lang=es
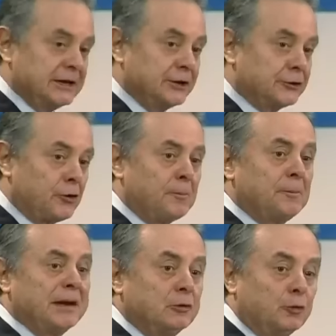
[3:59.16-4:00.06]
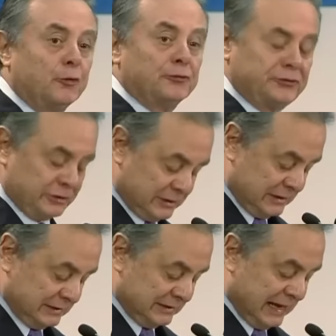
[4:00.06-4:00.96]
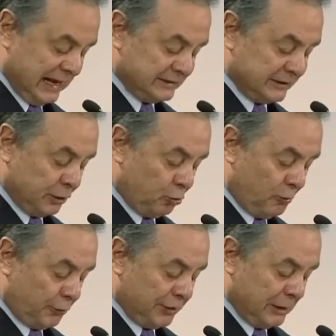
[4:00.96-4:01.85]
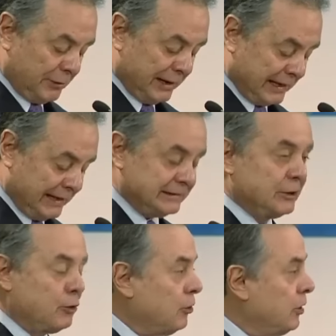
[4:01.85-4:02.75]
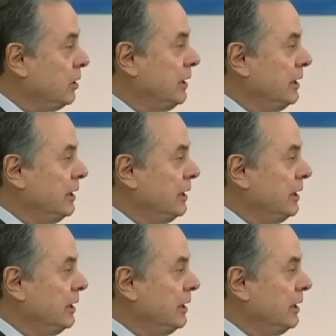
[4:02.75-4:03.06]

y rompe nudos del antiguo modelo energético